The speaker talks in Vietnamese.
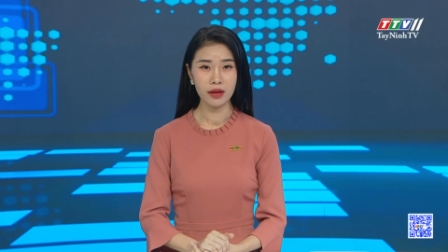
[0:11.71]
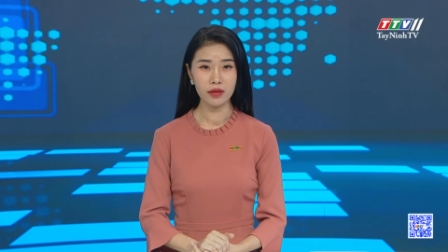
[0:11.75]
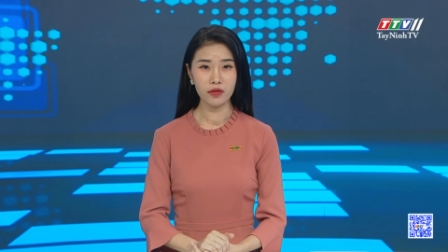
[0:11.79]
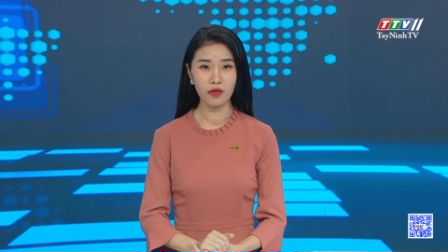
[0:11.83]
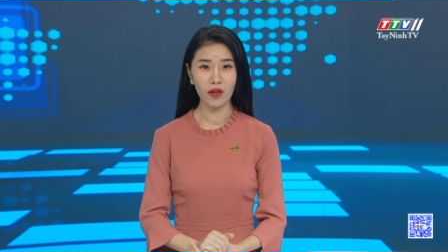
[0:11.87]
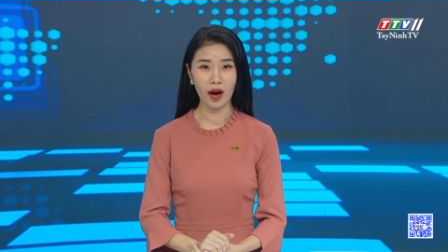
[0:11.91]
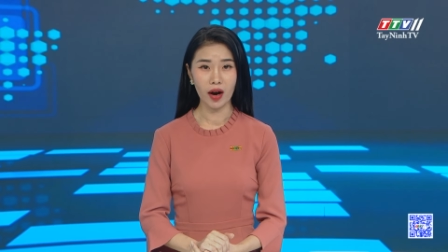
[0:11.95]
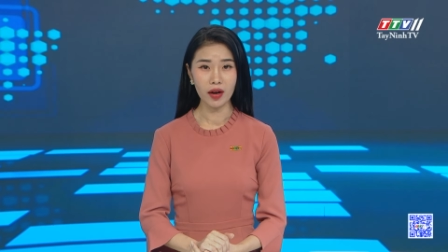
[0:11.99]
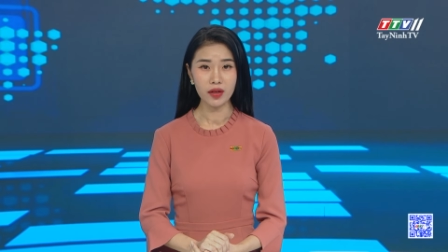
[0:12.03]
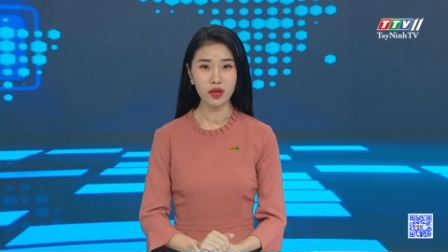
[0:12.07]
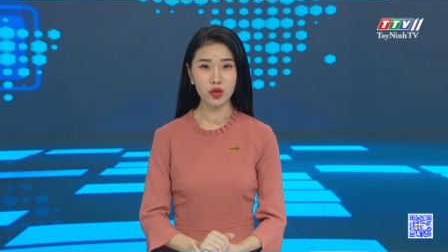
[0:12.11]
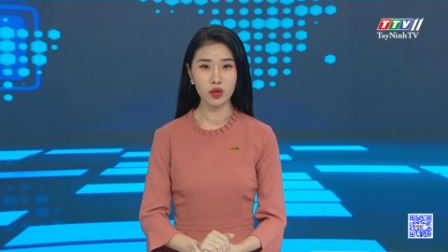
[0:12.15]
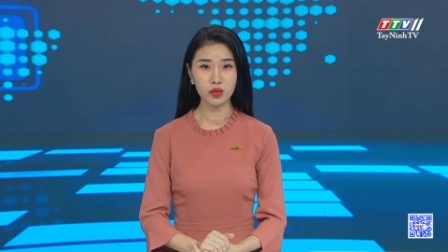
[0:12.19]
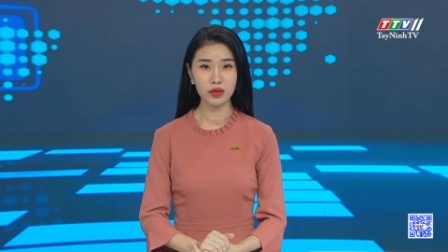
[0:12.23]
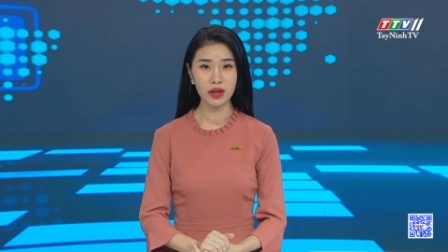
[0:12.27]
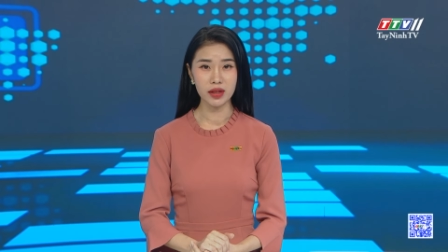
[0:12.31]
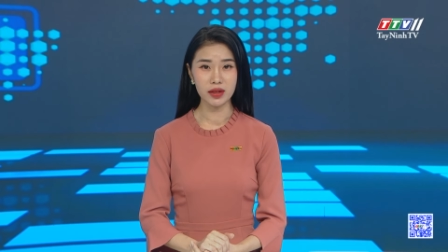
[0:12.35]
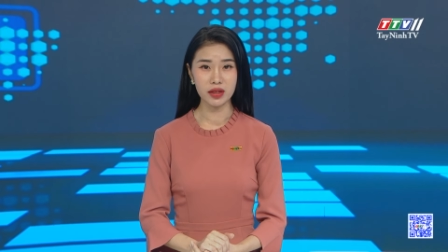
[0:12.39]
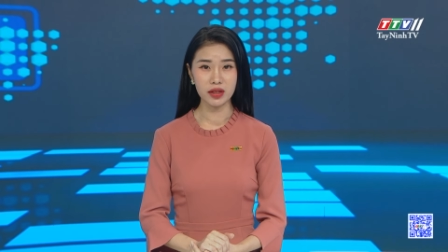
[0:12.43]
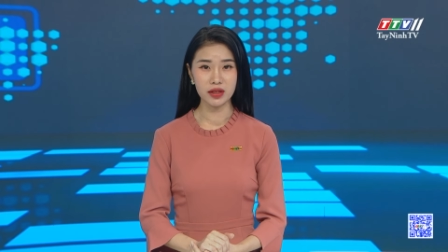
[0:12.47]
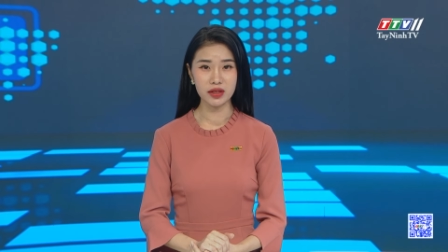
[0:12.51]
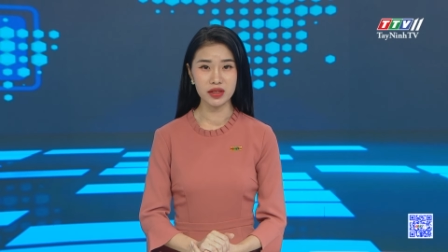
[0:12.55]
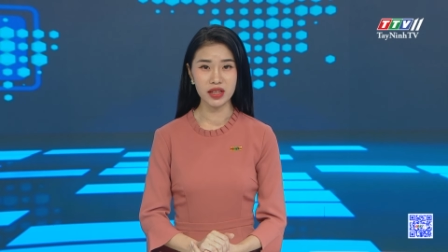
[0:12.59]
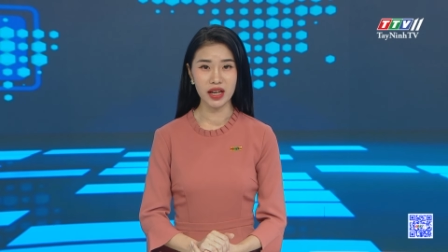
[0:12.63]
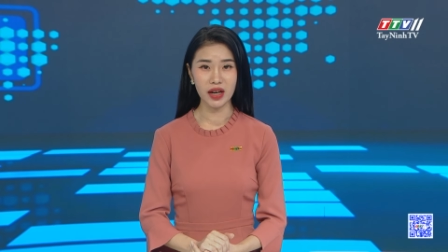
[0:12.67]
Phó Chủ tịch
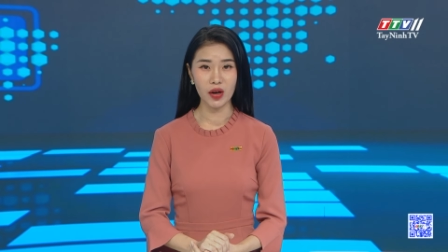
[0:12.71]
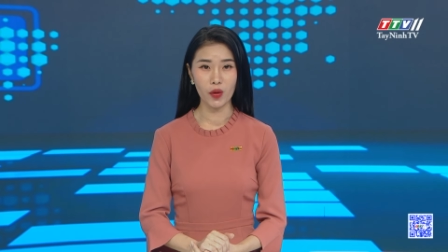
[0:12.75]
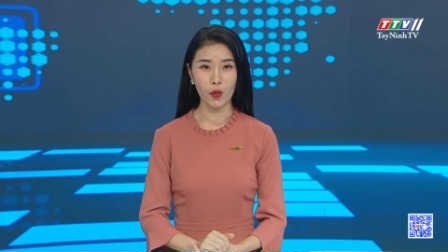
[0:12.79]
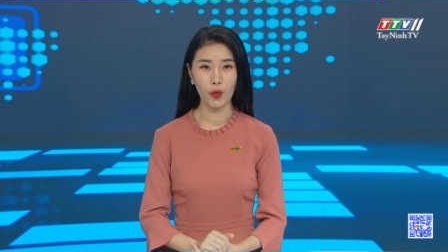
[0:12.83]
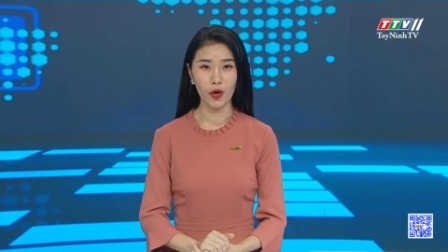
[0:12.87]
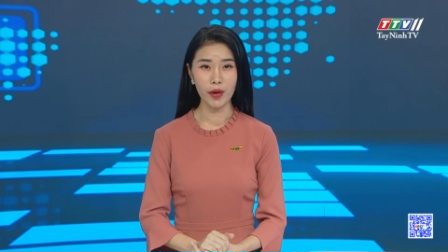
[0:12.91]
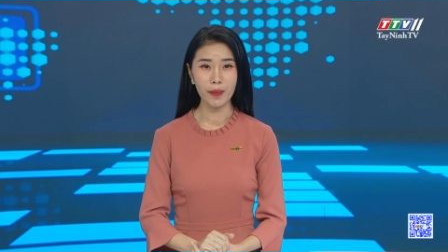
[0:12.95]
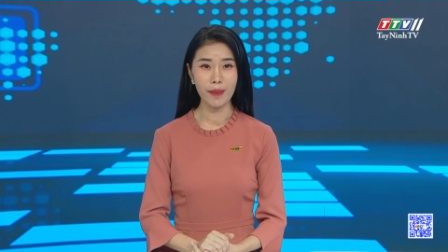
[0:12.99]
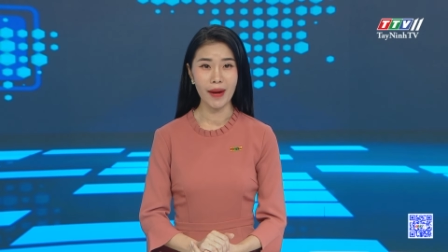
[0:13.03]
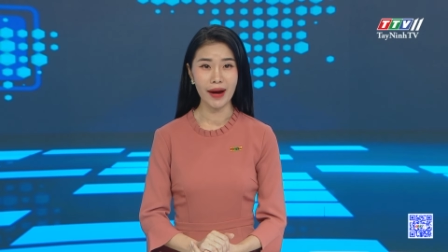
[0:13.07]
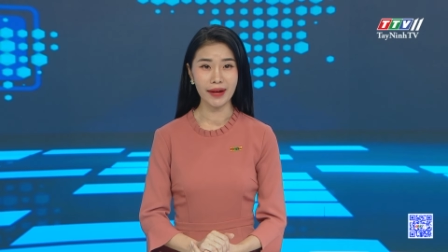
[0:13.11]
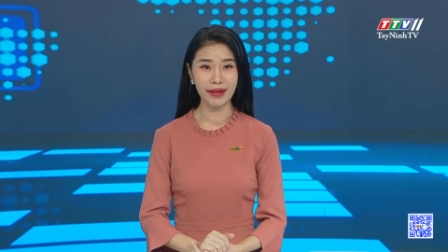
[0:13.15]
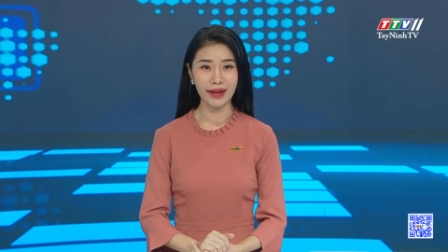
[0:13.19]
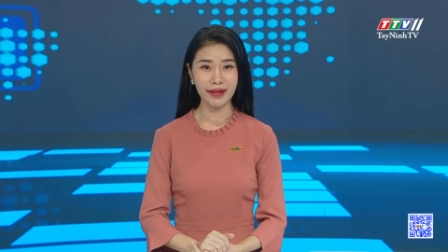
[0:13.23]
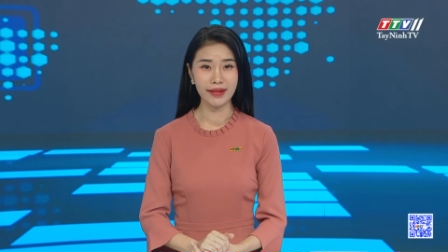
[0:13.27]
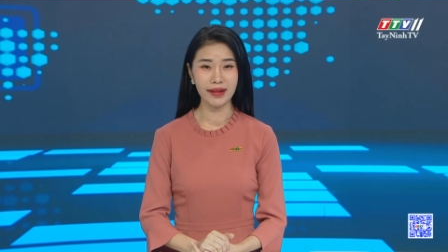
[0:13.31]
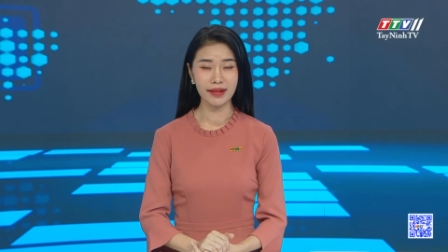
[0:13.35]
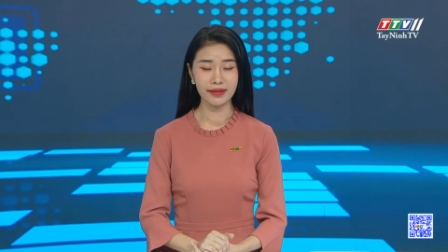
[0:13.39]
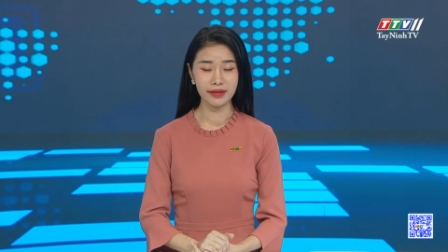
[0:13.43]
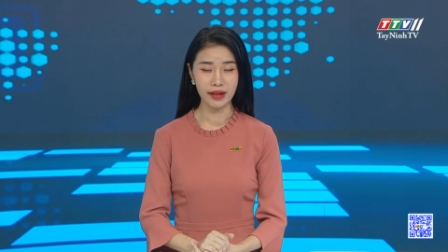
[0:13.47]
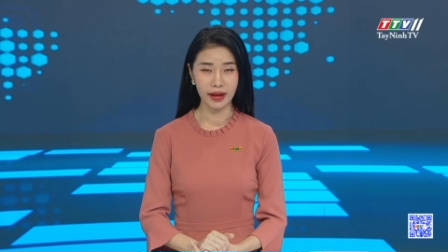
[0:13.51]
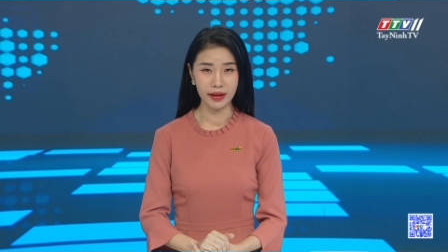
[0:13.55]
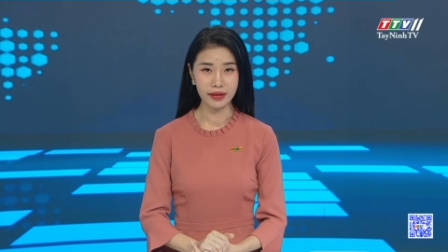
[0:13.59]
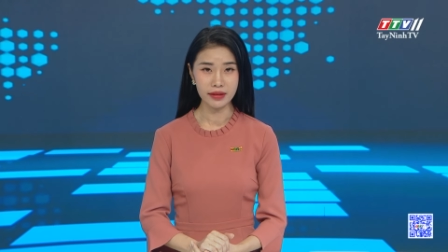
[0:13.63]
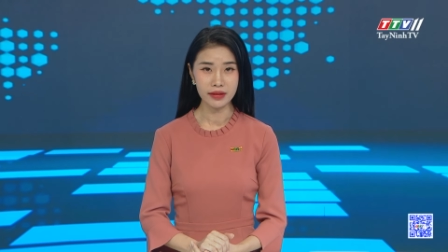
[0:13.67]
Thường trực Ủy ban Nhân
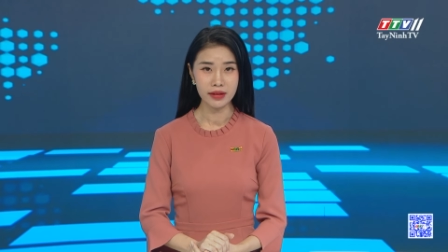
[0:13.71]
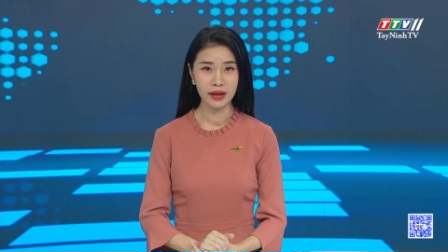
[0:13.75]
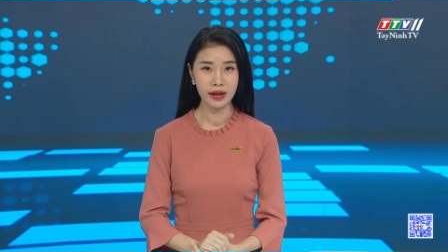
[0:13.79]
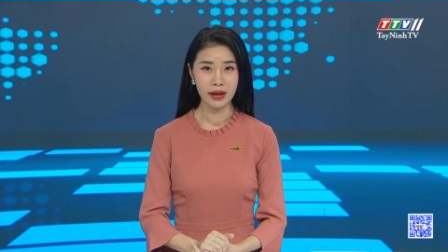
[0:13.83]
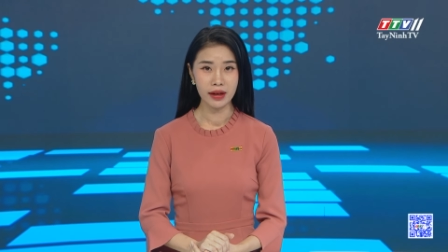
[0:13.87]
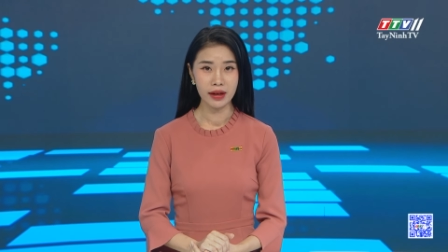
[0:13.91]
dân tỉnh,